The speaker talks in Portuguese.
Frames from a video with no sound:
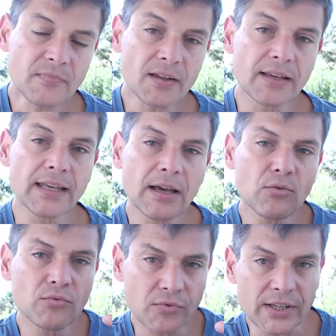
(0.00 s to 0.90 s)
e é
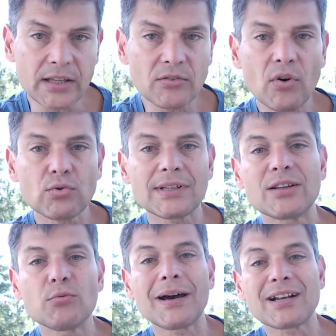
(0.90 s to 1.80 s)
um vídeo
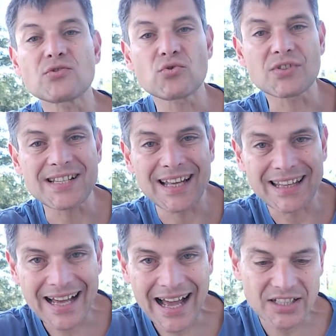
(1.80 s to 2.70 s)
voltado para a
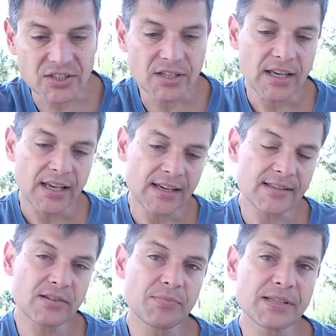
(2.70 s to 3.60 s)
sociedade.
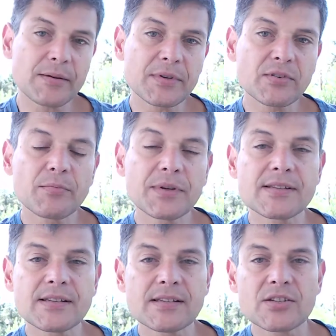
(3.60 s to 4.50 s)
Esse é um pensamento que
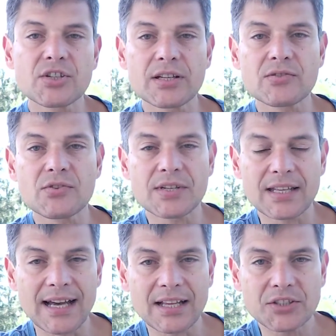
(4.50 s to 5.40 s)
precisa existir na
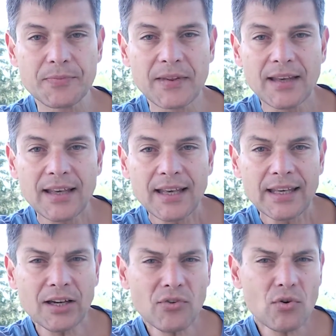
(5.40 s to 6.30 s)
sociedade.
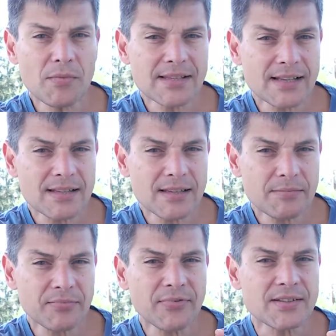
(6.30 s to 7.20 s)
E eu vou começar de,
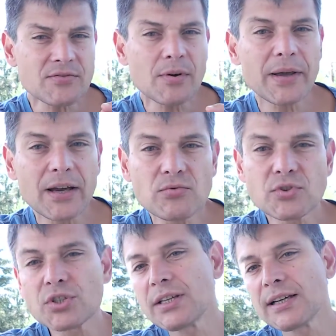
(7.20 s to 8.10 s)
fazendo uma
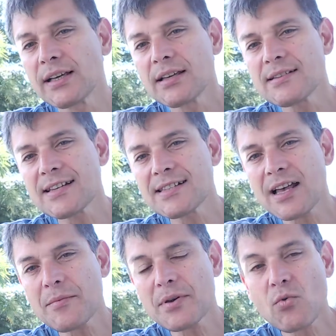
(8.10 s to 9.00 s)
perguntinha. Vocês
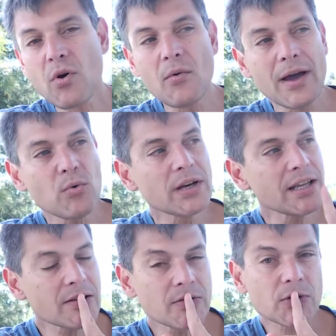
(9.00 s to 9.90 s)
sabem qual é o
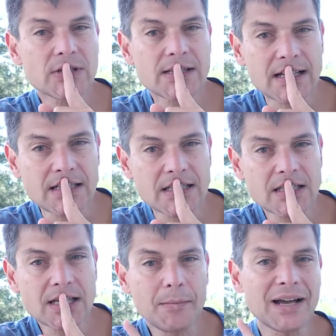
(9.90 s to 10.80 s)
livro de
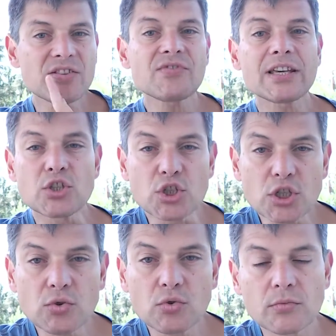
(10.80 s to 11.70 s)
estatística mais
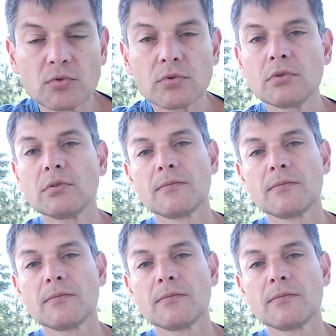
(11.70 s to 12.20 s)
vendido no mundo?